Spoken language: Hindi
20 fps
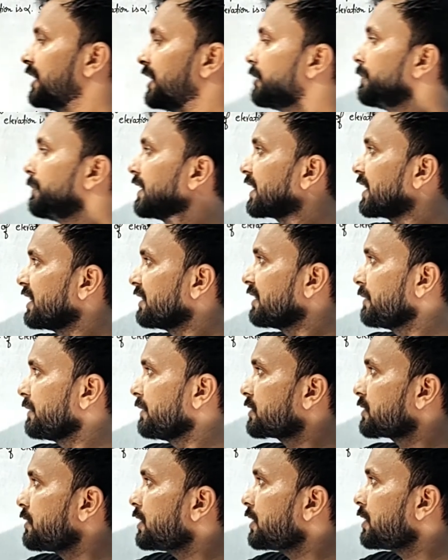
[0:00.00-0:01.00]
ब्रेकेट में
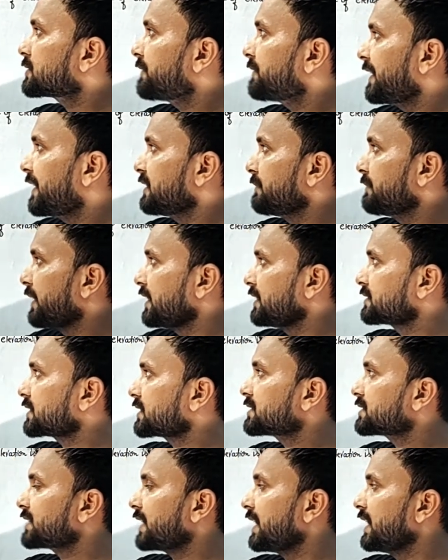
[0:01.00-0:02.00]
कॉस फाइव माइनस का
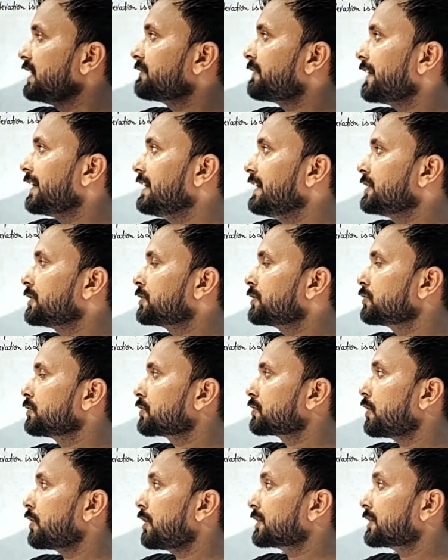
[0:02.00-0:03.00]
साइन फाइव इंटू
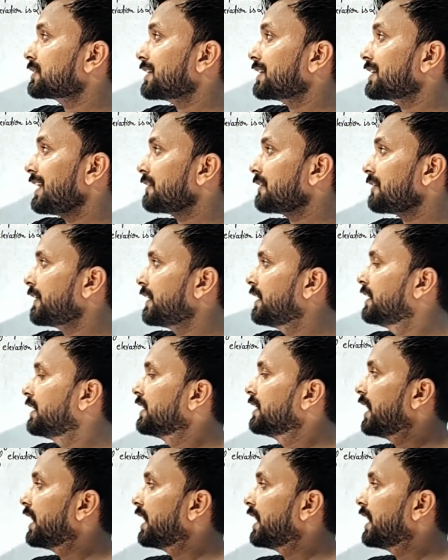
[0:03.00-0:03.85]
कॉट एल्फा